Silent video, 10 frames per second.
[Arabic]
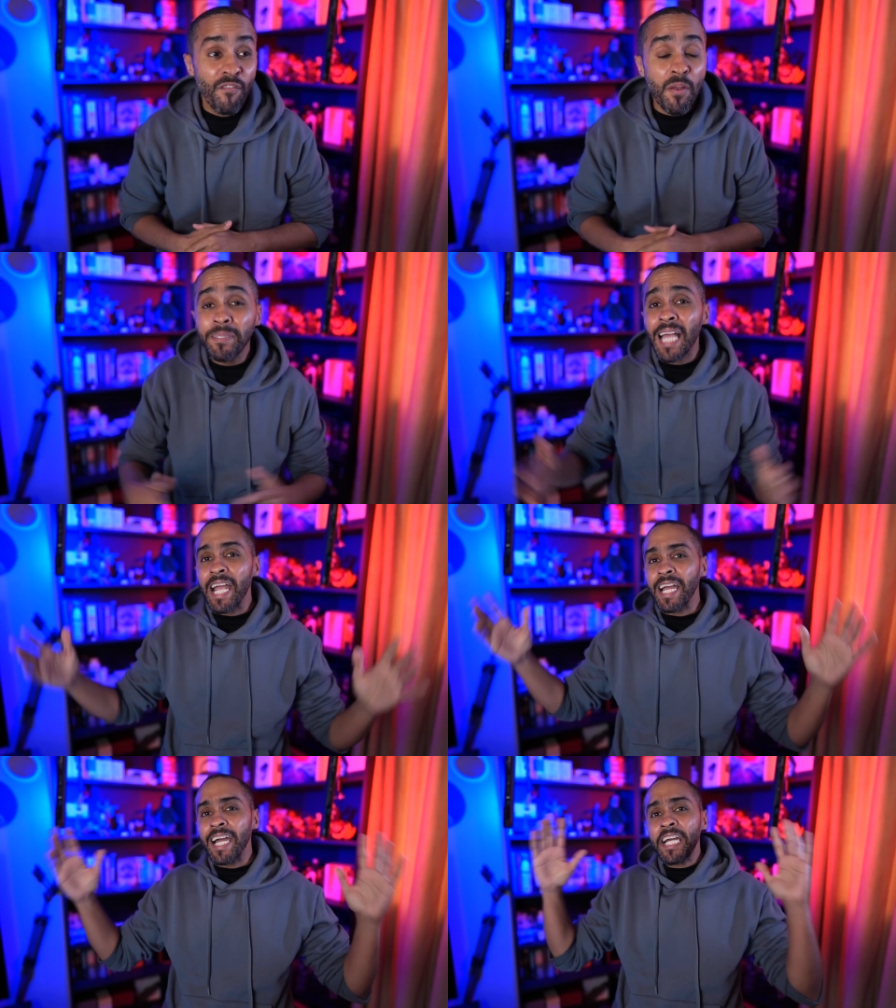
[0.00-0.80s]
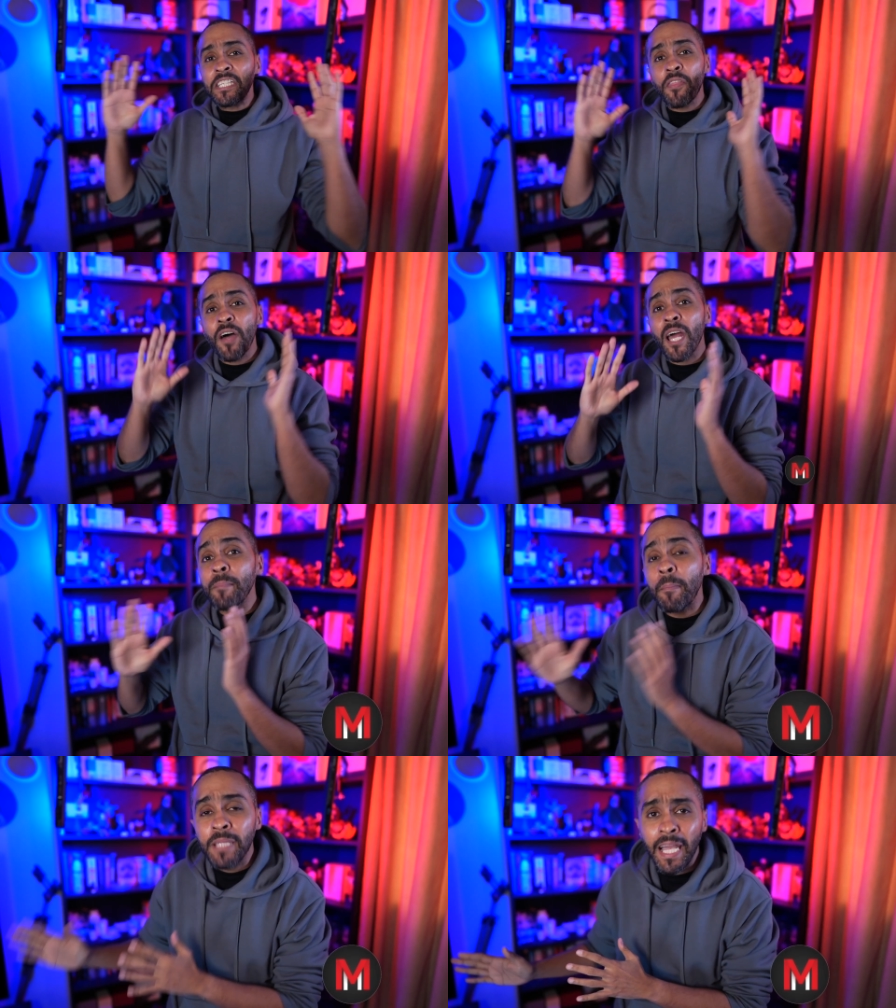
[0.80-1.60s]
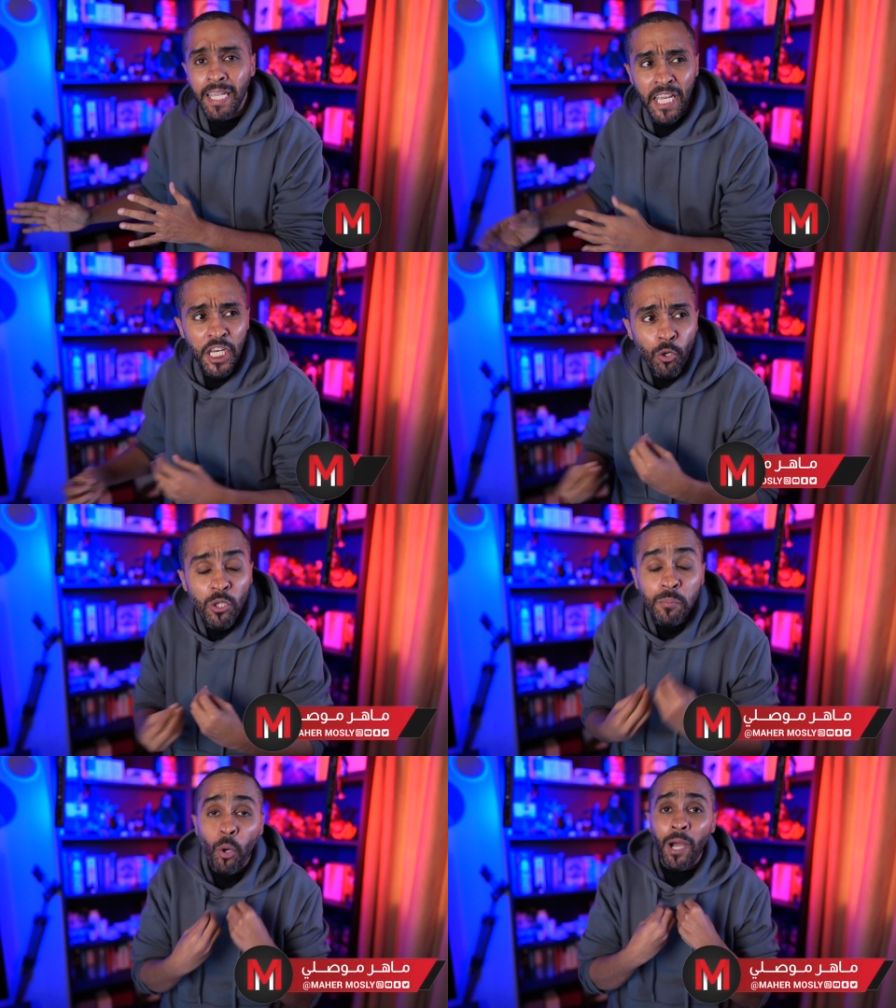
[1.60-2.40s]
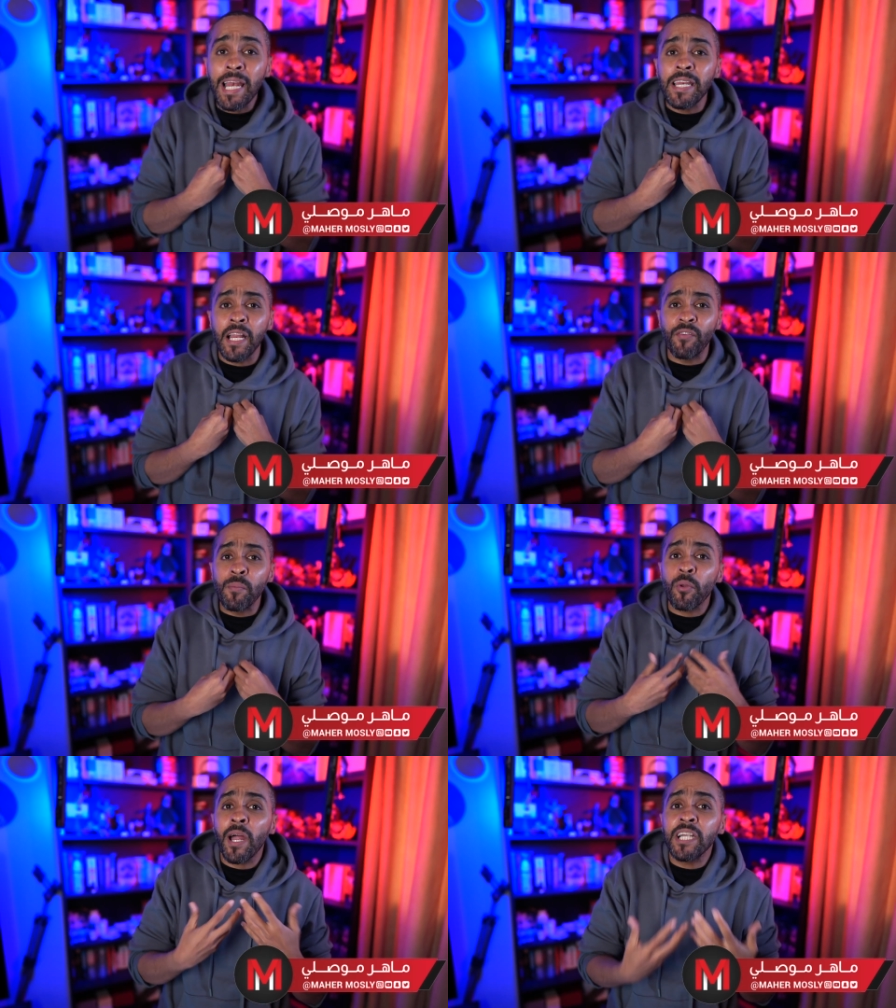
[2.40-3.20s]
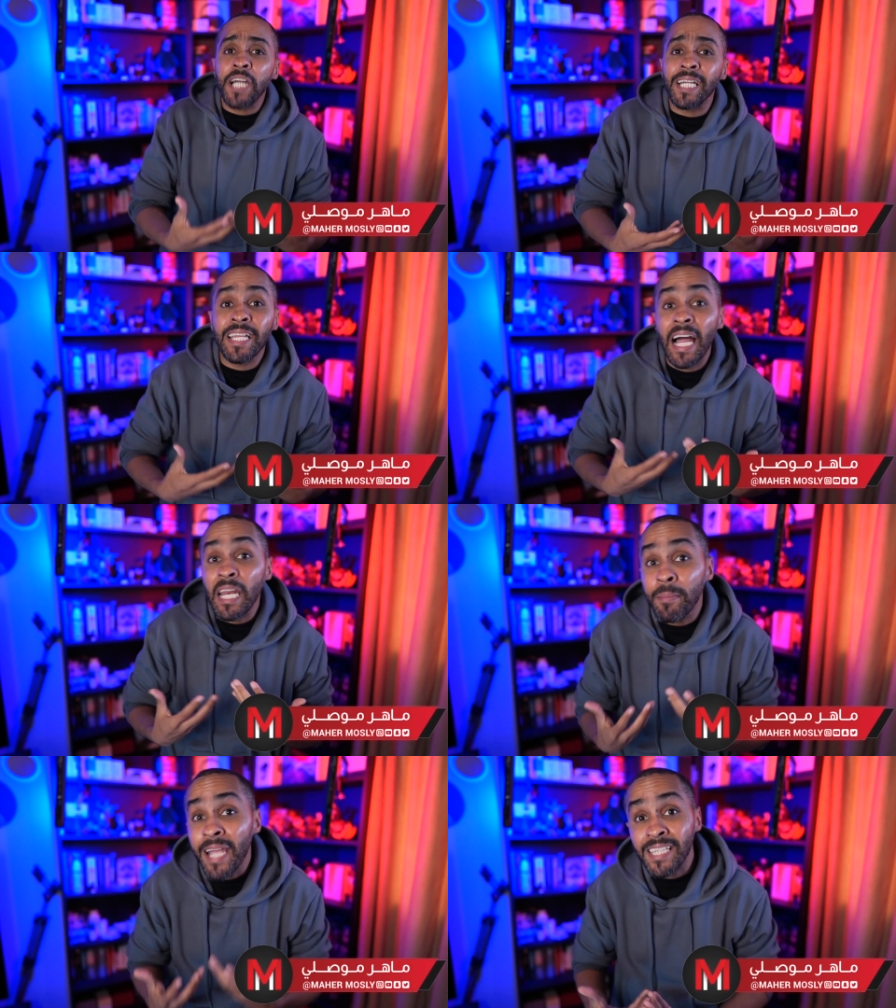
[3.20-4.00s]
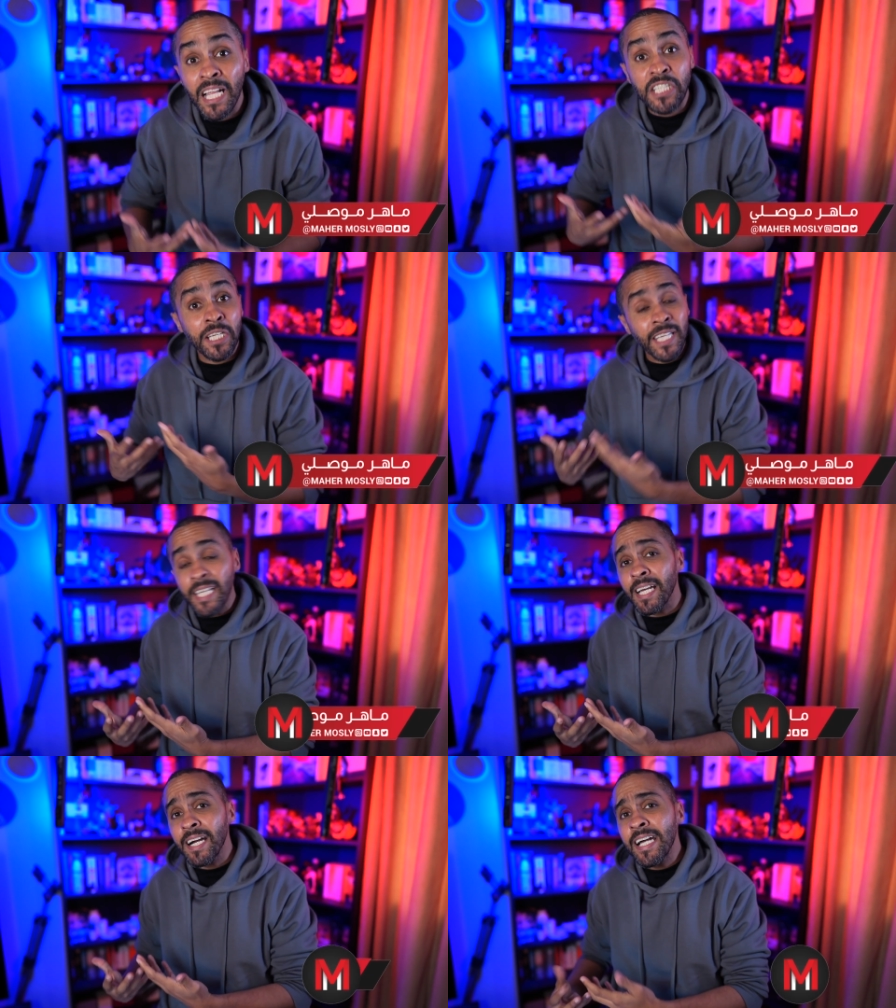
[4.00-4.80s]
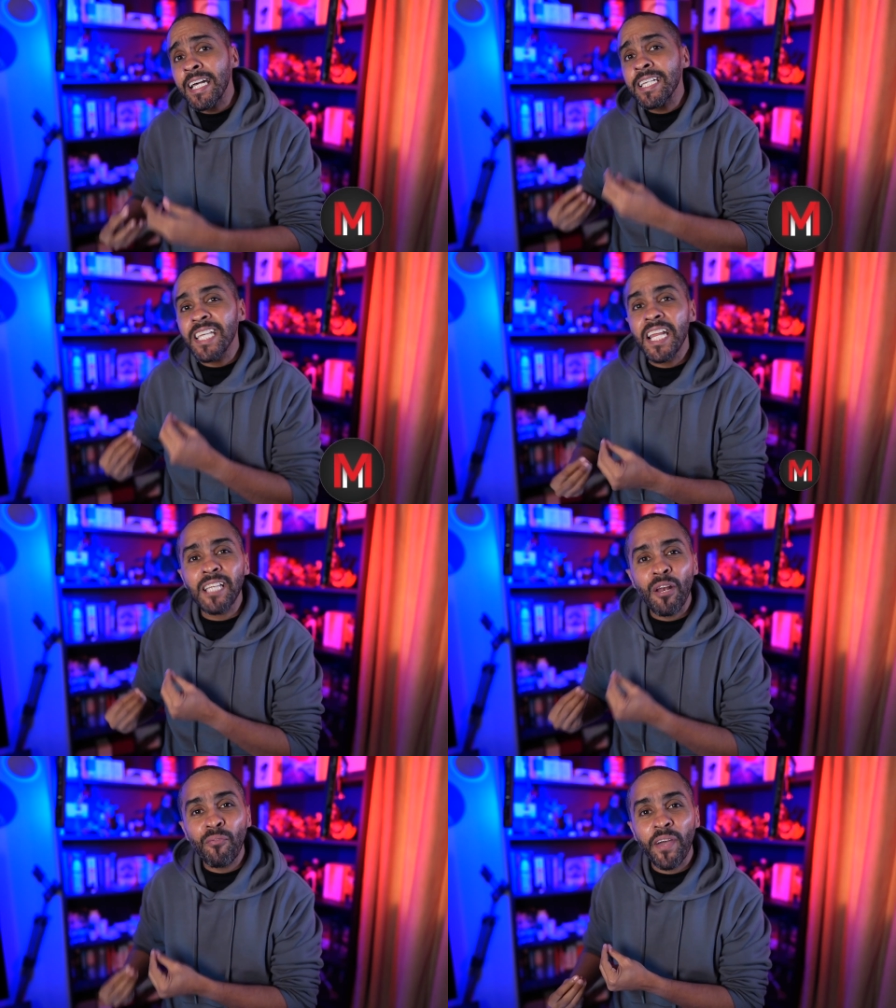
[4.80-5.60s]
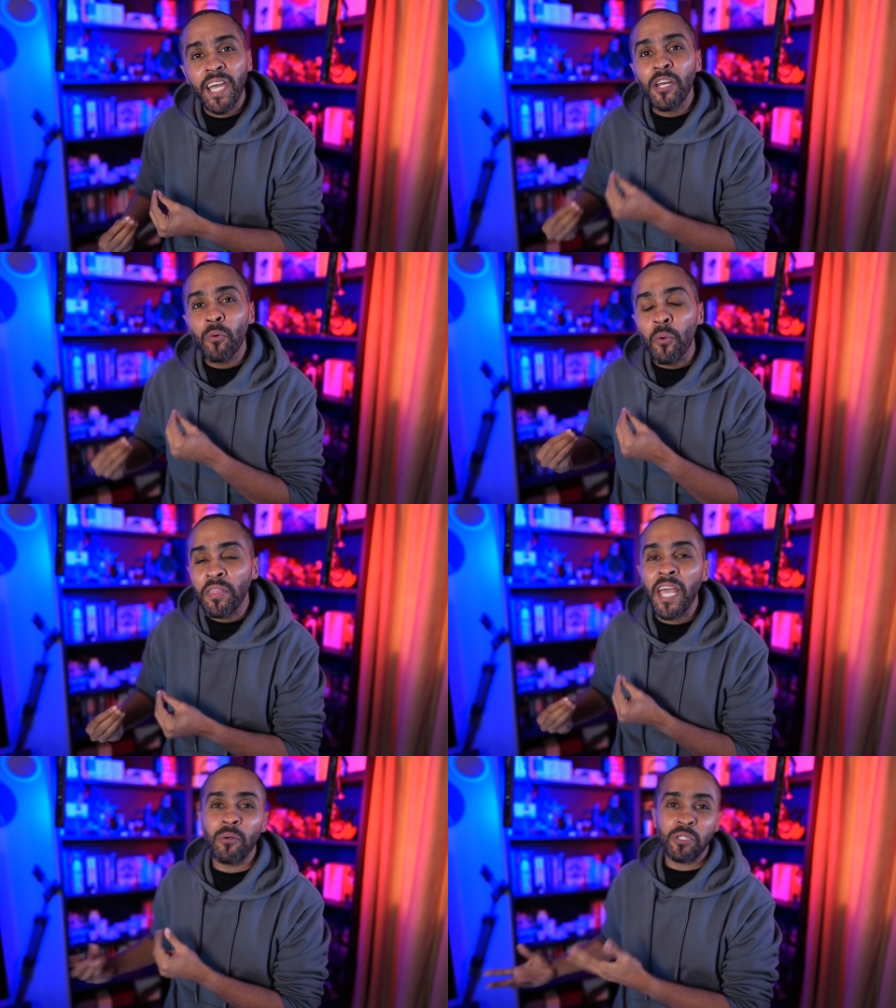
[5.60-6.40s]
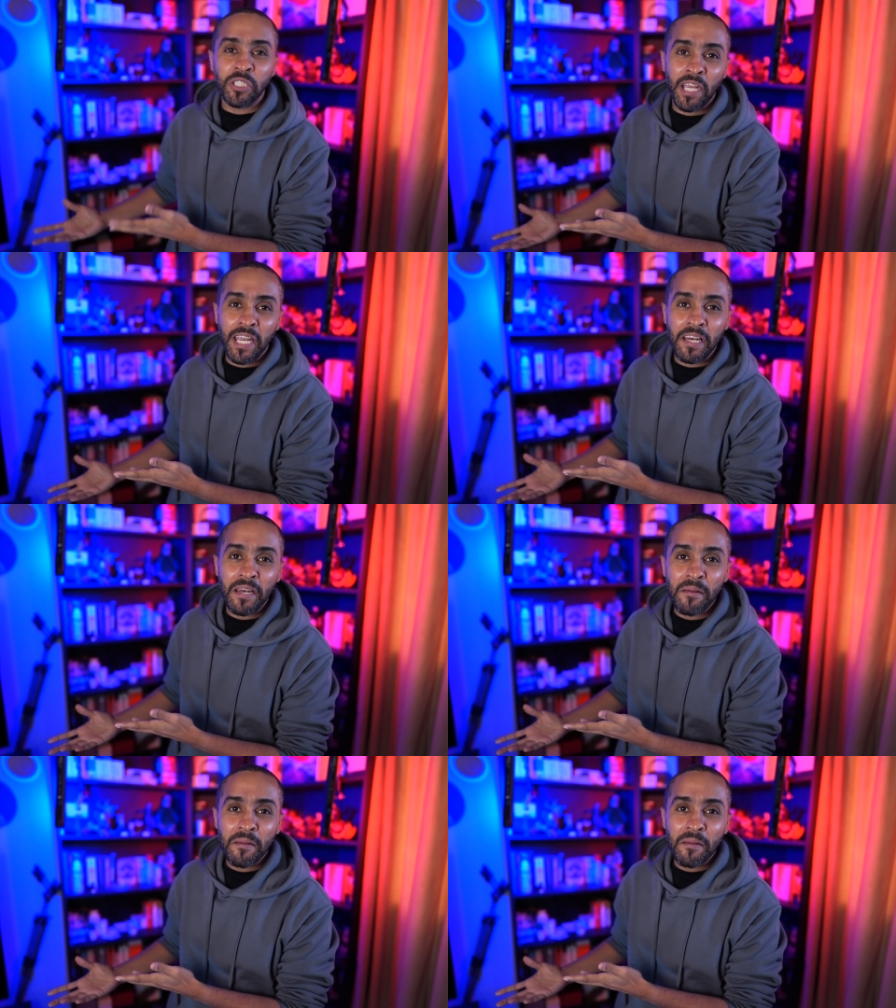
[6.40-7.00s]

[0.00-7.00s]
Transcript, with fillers: في البداية اعتذار مبدئي اني كنت مقلل في مراجعة الانميات الجديدة سنة 2022